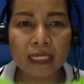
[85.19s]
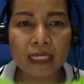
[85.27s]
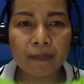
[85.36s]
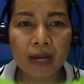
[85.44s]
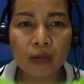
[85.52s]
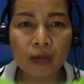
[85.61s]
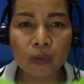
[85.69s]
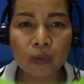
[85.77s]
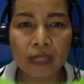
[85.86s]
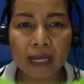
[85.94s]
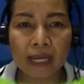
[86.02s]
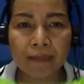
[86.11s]
ปรากฏ
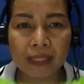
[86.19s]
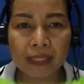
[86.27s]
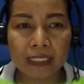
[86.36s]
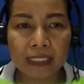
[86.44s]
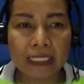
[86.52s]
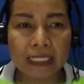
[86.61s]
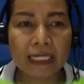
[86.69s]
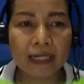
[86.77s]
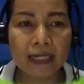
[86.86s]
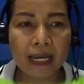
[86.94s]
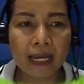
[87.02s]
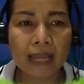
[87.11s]
ในปฏิทิน
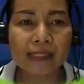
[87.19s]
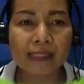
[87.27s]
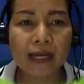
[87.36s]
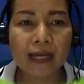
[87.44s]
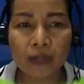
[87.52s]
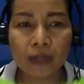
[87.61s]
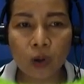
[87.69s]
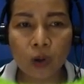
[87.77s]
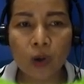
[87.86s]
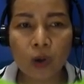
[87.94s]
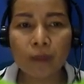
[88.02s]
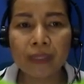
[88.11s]
นะคะศักราชขอ
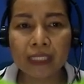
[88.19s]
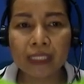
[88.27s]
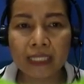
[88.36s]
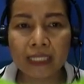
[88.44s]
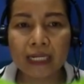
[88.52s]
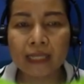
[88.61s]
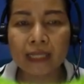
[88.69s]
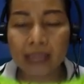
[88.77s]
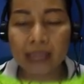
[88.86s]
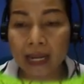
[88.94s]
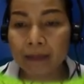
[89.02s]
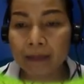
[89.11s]
งปฏิทินในแต่
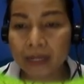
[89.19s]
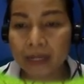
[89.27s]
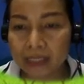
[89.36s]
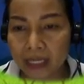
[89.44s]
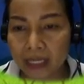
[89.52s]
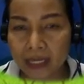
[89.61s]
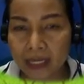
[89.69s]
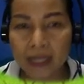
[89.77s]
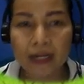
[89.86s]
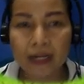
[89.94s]
ละประเทศ